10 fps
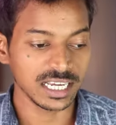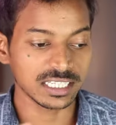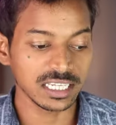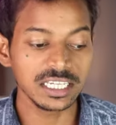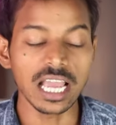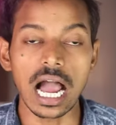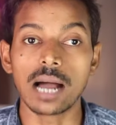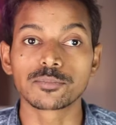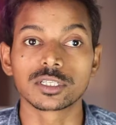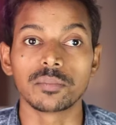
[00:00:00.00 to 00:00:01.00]
जैसे ही
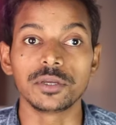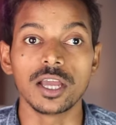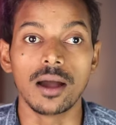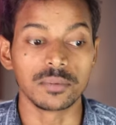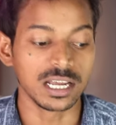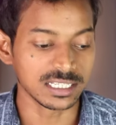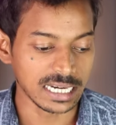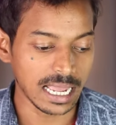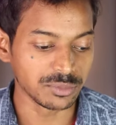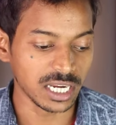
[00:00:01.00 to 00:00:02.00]
आप सभी अपना
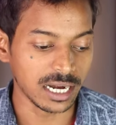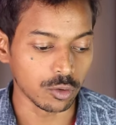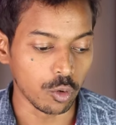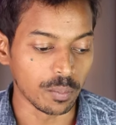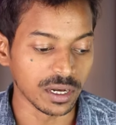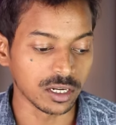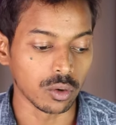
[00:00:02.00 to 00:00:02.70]
स्नैपचैट ओपन